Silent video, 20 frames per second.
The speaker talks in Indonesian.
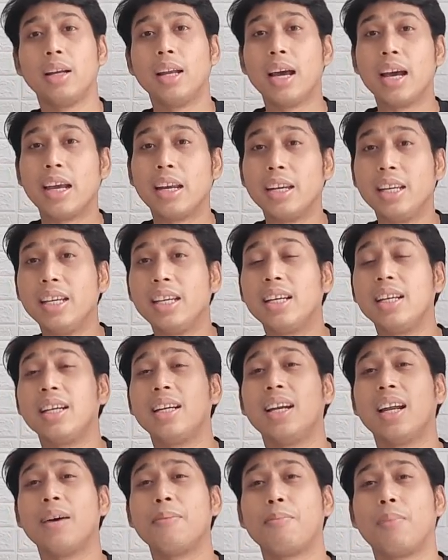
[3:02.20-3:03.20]
nah ini
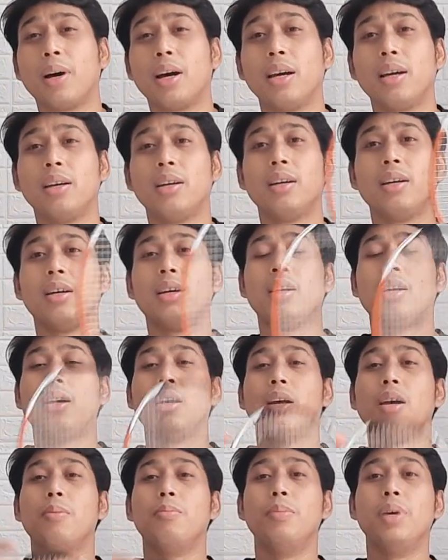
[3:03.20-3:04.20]
kenapa
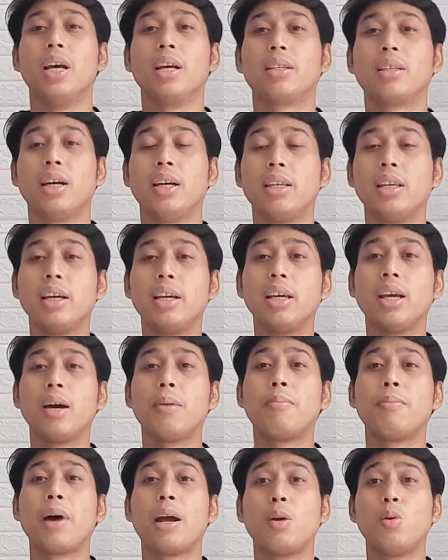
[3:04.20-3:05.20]
biasanya yang
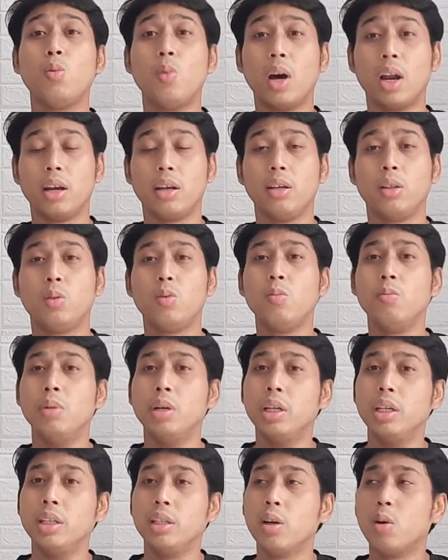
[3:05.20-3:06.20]
manual itu
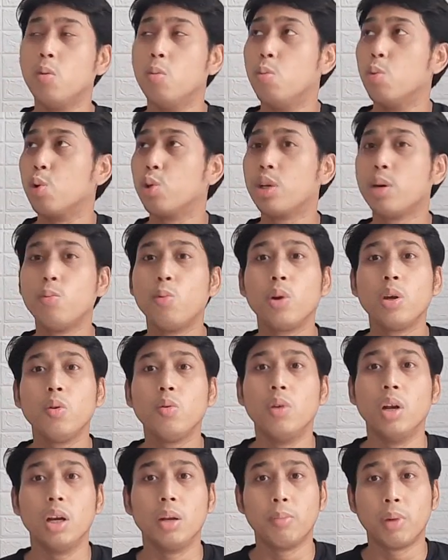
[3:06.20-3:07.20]
belinya umurnya mungkin
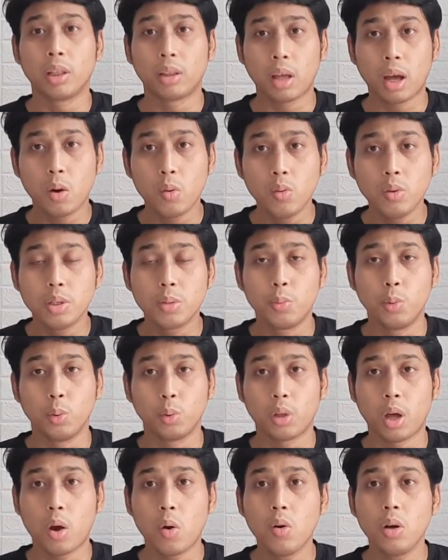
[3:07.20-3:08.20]
udah lima tahun, 10
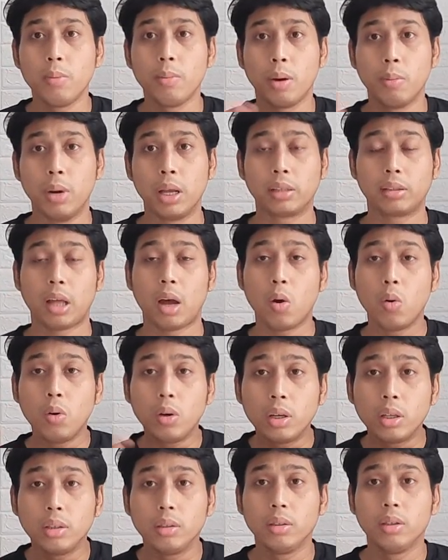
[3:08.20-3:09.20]
tahun, 15 tahun.
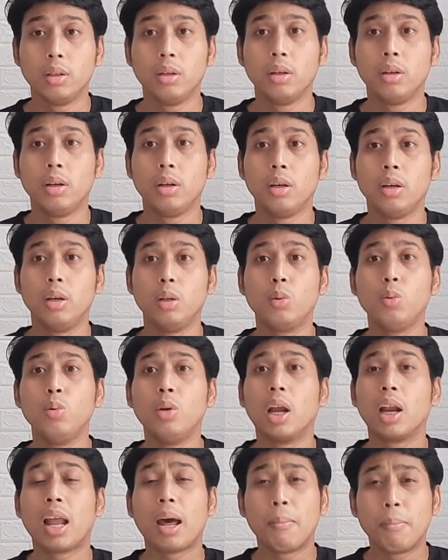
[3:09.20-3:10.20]
Itu udah
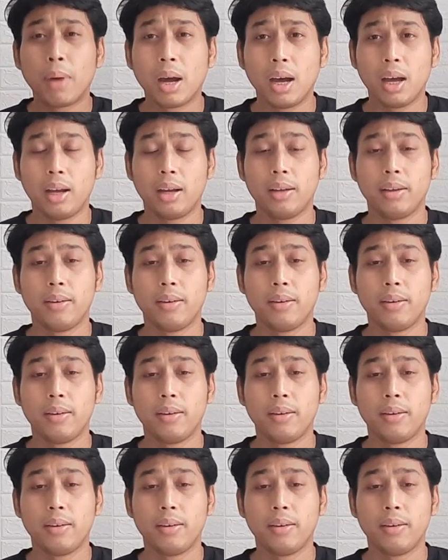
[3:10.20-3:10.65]
lama.